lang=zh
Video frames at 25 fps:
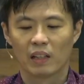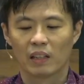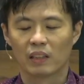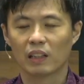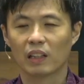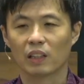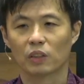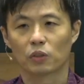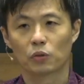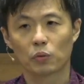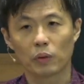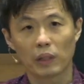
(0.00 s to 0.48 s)

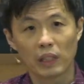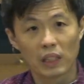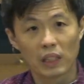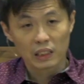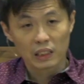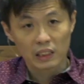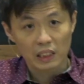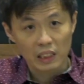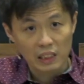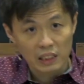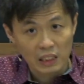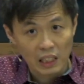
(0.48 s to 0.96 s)
那所
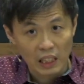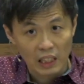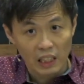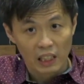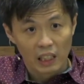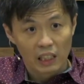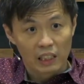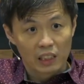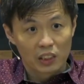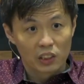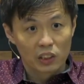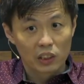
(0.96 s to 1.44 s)
现在
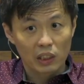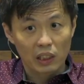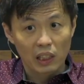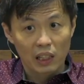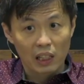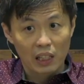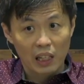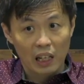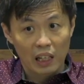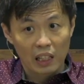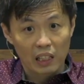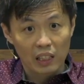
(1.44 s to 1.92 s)
这
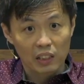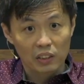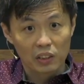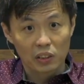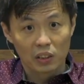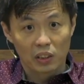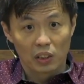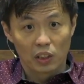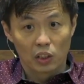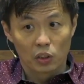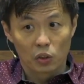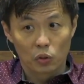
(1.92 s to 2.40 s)
个两个
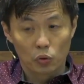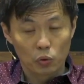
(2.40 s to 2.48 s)
是。